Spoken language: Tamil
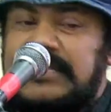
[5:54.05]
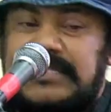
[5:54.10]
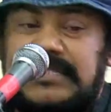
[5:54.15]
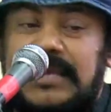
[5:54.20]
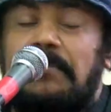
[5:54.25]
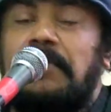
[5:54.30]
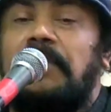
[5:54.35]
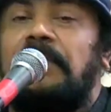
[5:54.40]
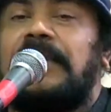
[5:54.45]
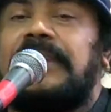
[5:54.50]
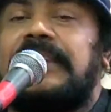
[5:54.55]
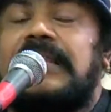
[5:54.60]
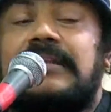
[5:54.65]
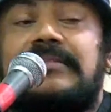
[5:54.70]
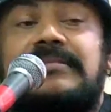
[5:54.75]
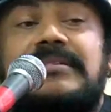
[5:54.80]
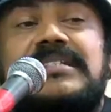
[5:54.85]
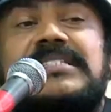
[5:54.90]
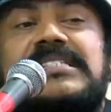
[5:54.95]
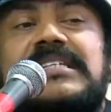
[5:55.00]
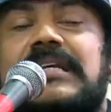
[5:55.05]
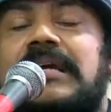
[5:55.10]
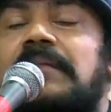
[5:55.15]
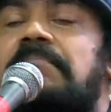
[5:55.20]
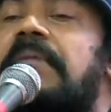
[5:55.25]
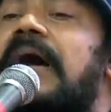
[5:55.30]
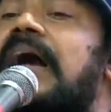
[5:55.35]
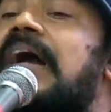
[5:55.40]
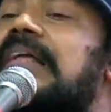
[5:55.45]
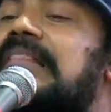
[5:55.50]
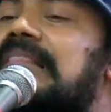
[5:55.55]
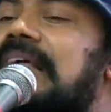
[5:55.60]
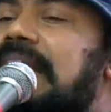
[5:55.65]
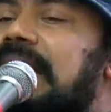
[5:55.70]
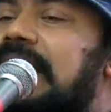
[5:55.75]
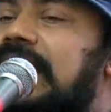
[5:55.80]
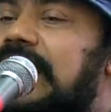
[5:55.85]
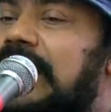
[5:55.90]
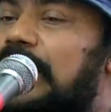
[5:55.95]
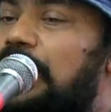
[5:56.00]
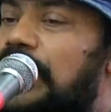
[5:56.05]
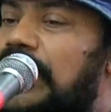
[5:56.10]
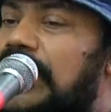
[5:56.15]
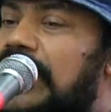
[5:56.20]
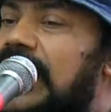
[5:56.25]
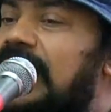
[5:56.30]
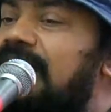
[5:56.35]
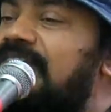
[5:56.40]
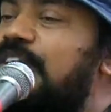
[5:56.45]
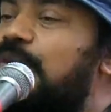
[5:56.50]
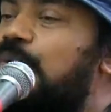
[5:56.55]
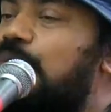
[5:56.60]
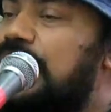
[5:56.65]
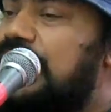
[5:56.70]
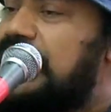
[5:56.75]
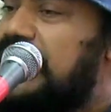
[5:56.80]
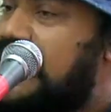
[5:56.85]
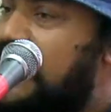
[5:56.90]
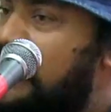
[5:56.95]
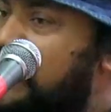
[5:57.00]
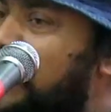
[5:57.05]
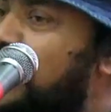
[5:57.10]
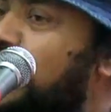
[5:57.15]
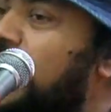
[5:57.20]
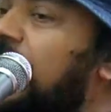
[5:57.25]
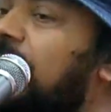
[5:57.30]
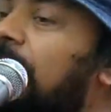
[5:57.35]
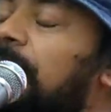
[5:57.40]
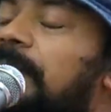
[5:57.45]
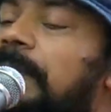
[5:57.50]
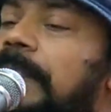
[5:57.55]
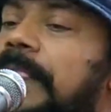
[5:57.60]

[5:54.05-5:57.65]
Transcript: சமீபத்தில் திருச்சிக்கு பக்கத்தில் இருக்கிற ஒரு கல்விக்கூடத்திற்கு போனேன்